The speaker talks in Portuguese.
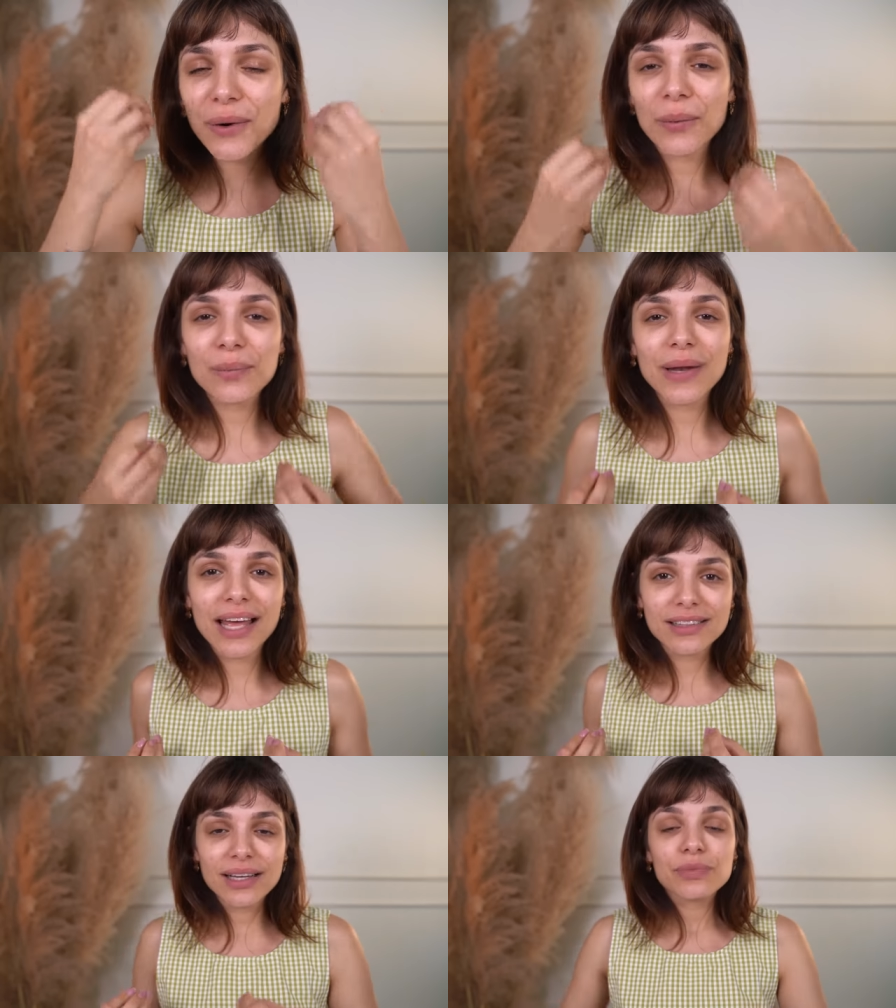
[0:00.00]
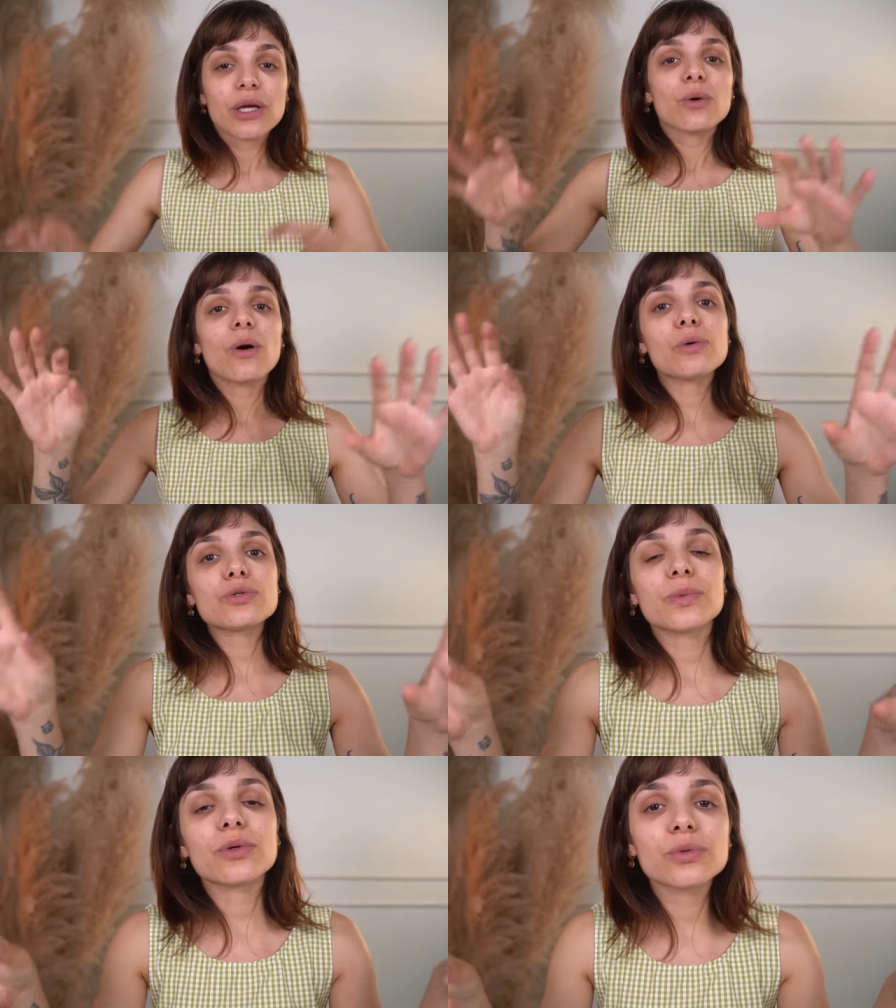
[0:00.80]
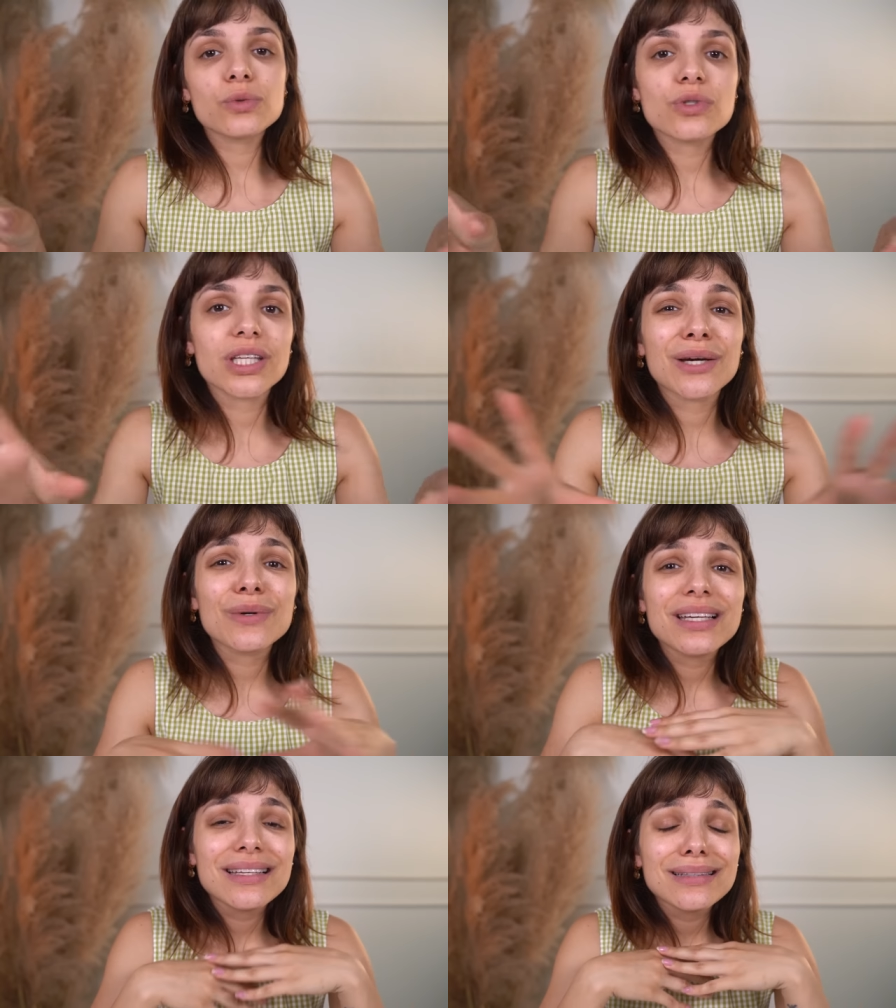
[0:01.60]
completa com alguns produtos que eu